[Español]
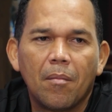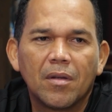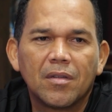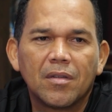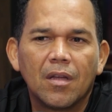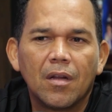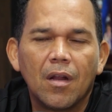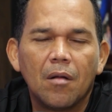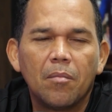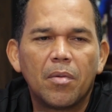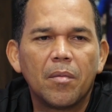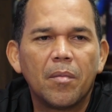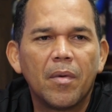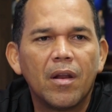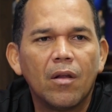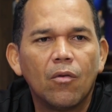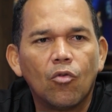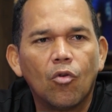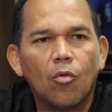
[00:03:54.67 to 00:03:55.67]
sería el
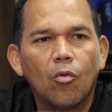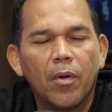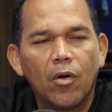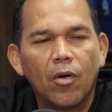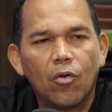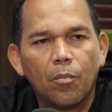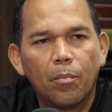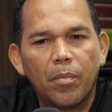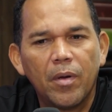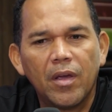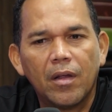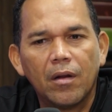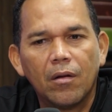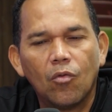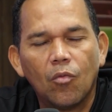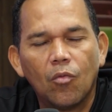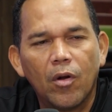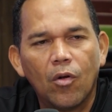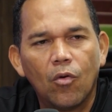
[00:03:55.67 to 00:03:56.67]
primer europeo, en pick
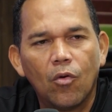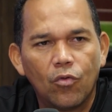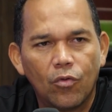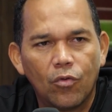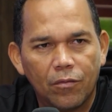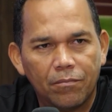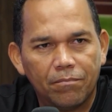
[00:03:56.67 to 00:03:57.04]
número uno.